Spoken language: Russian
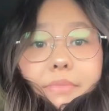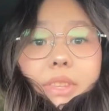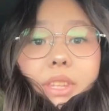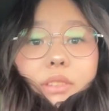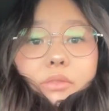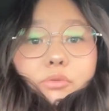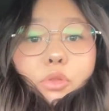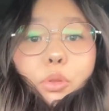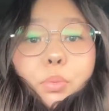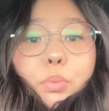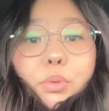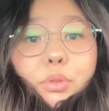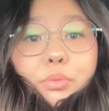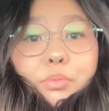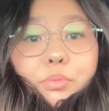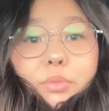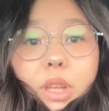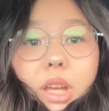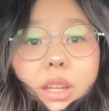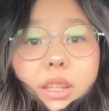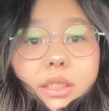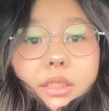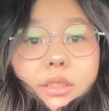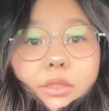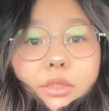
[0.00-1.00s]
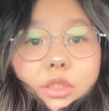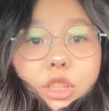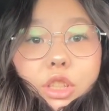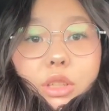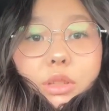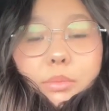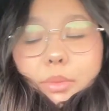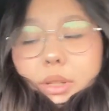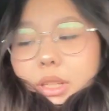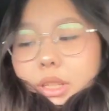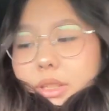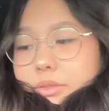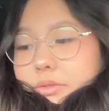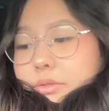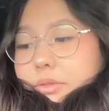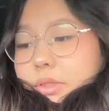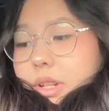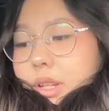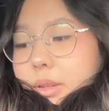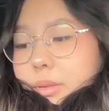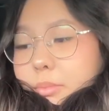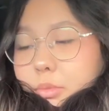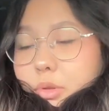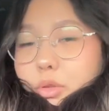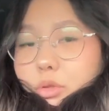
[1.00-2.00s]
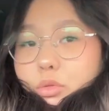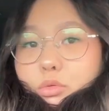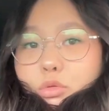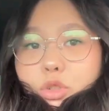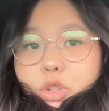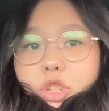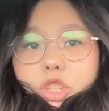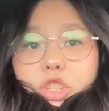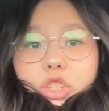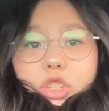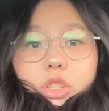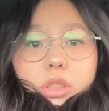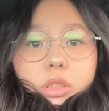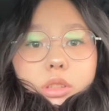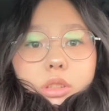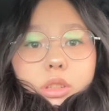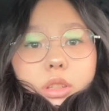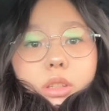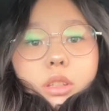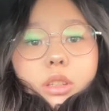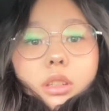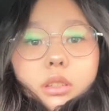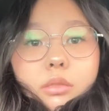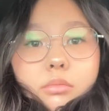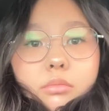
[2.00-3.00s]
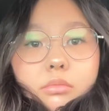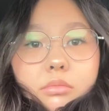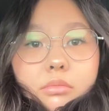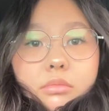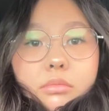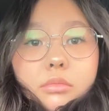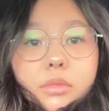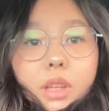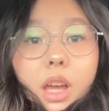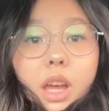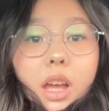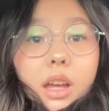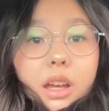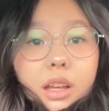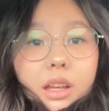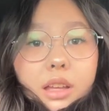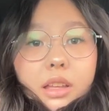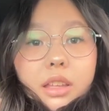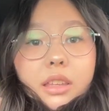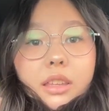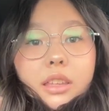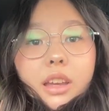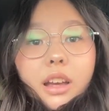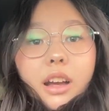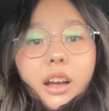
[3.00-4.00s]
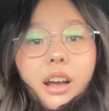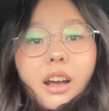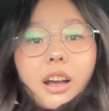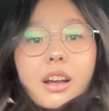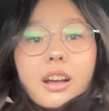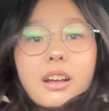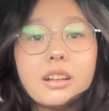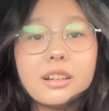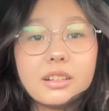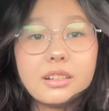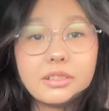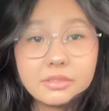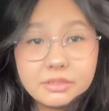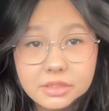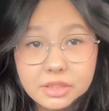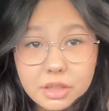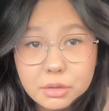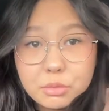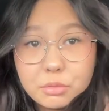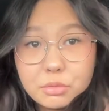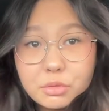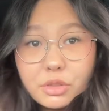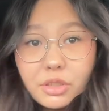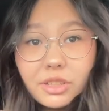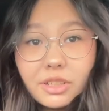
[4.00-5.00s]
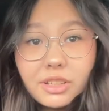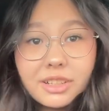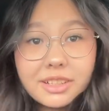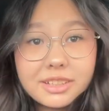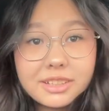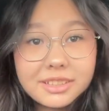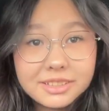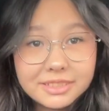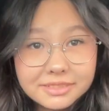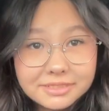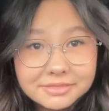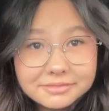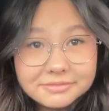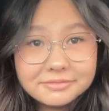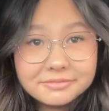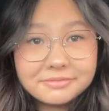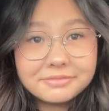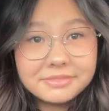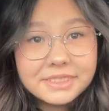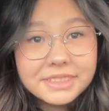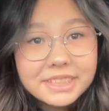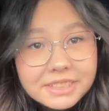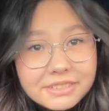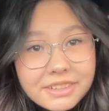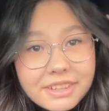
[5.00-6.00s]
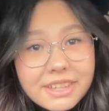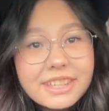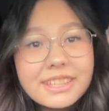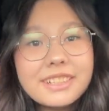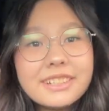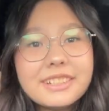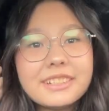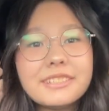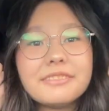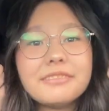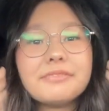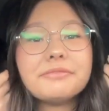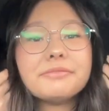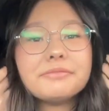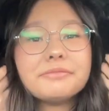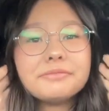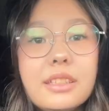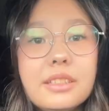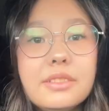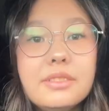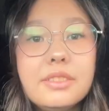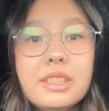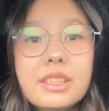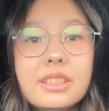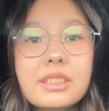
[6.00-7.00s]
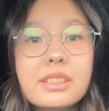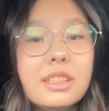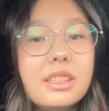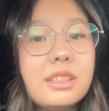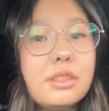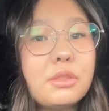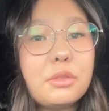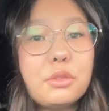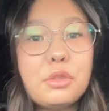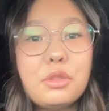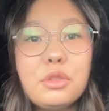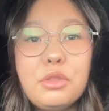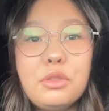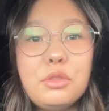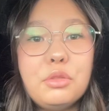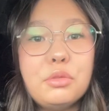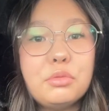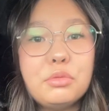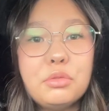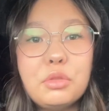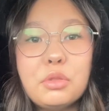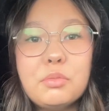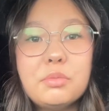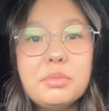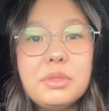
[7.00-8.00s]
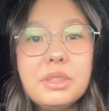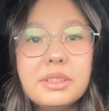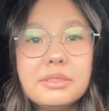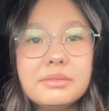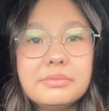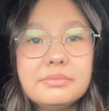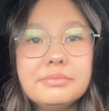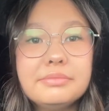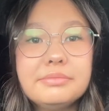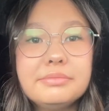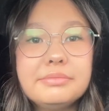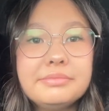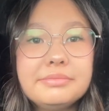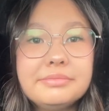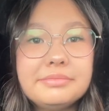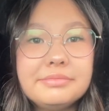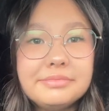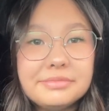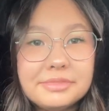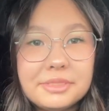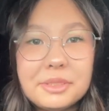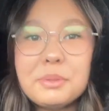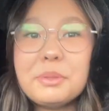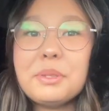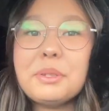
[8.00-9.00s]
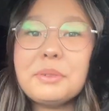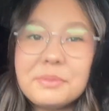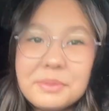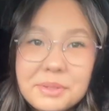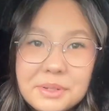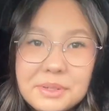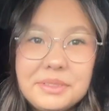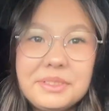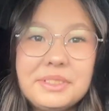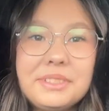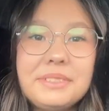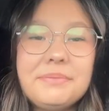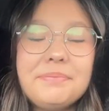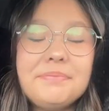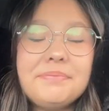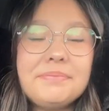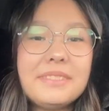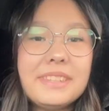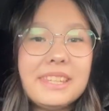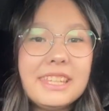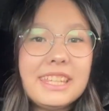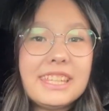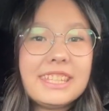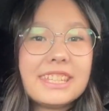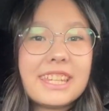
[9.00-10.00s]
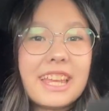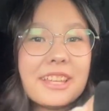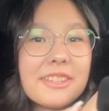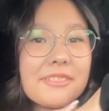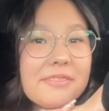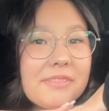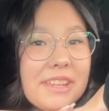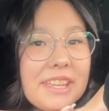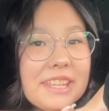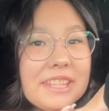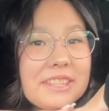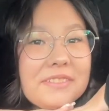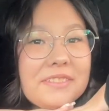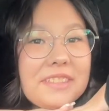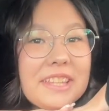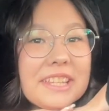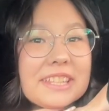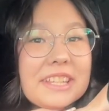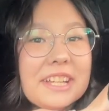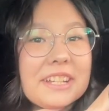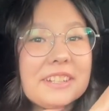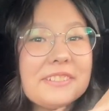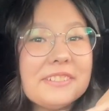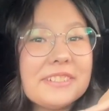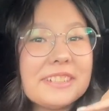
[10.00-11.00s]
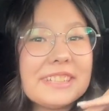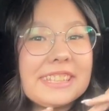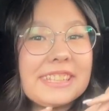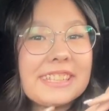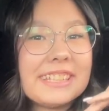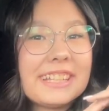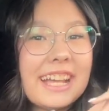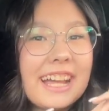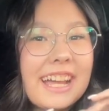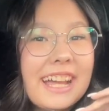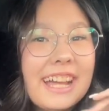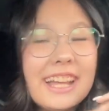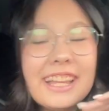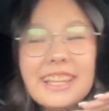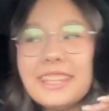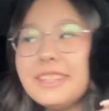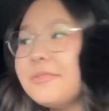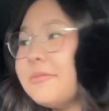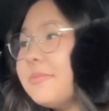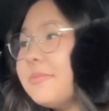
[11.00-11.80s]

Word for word: В общем-то, девочки мои, время уже 4. Я в наушниках своих. И в них, кстати, очень неудобно. Но мне пофиг. И сейчас мы поедем я за курткой.